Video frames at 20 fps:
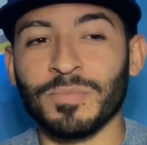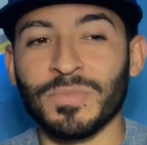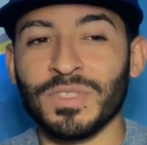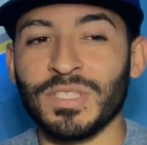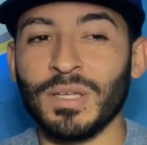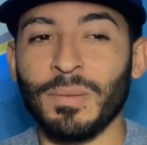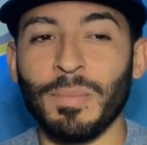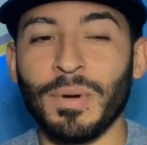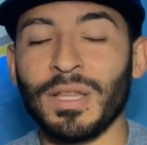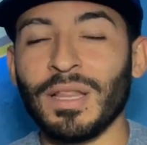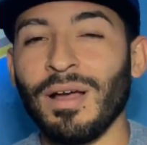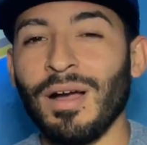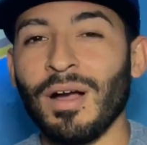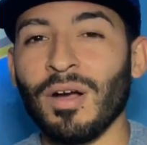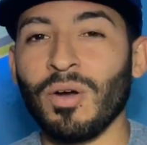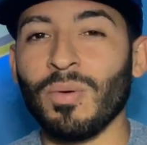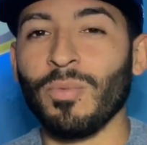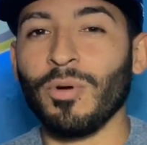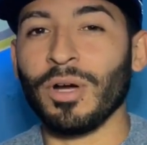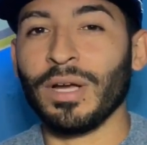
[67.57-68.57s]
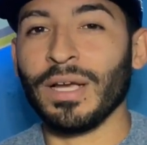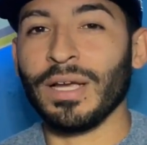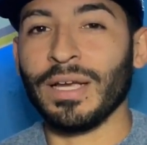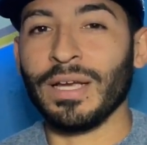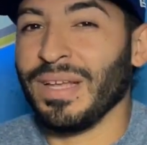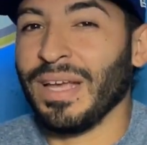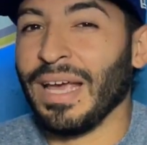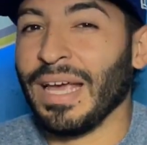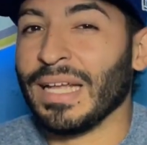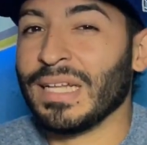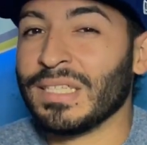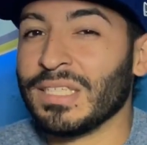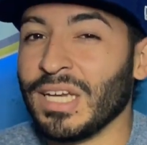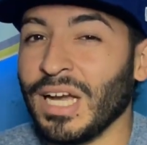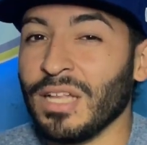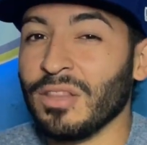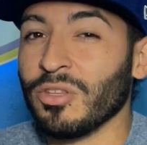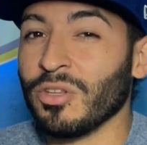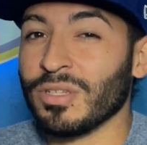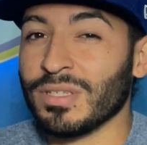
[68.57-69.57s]
Siempre estaba como que
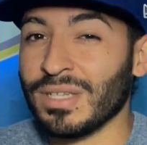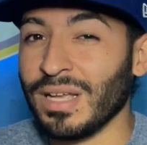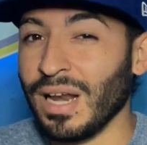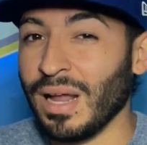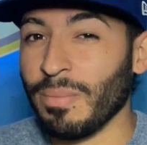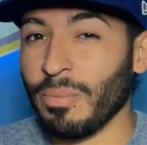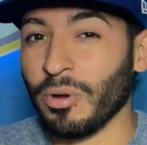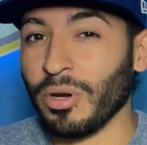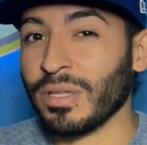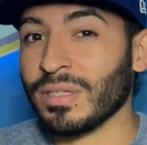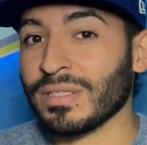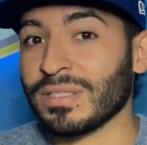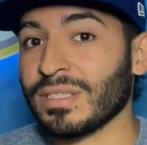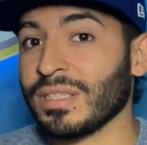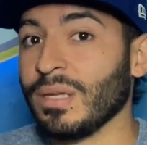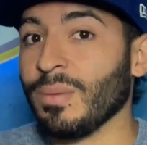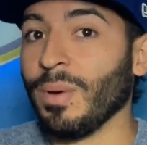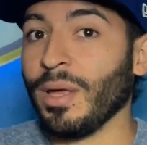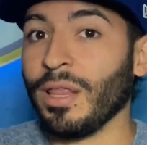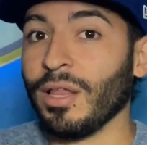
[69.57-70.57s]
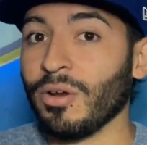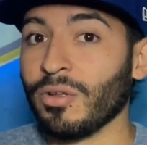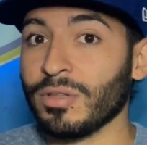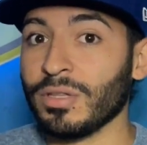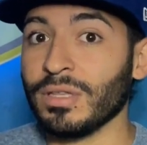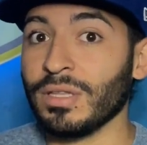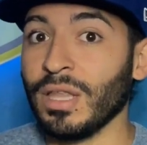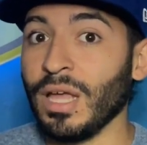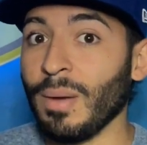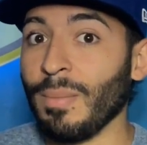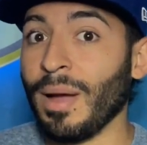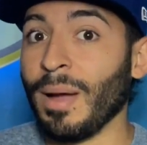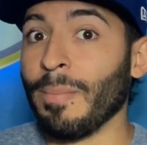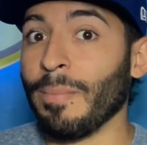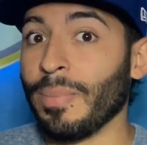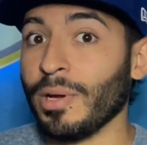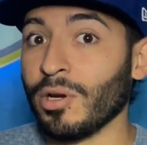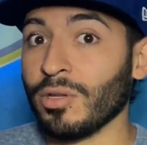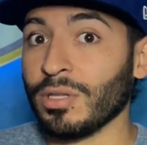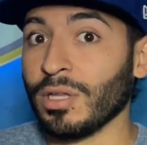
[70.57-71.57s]
echándosela por encima de los demás
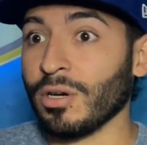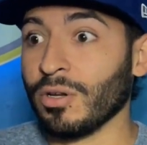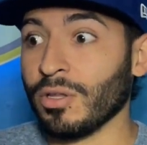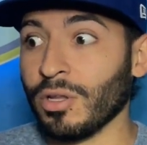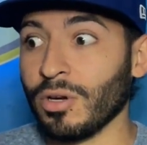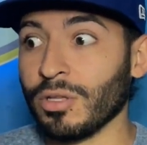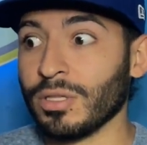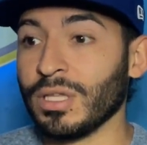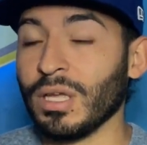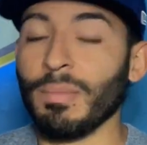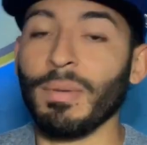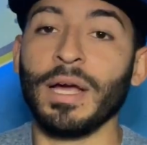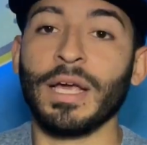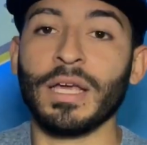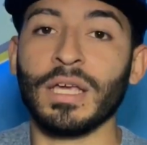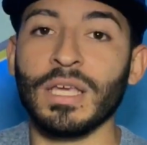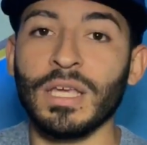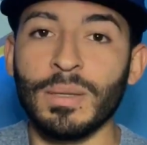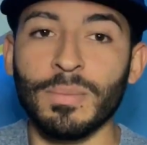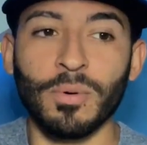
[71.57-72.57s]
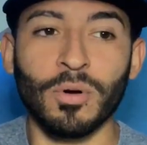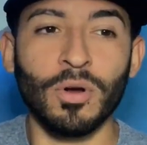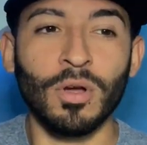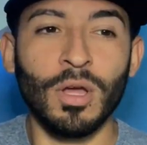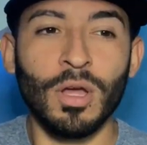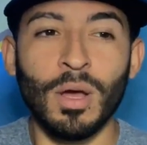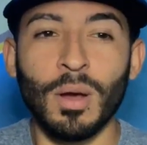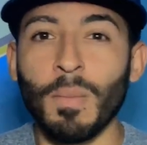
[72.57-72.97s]
peloteros de los demás equipos,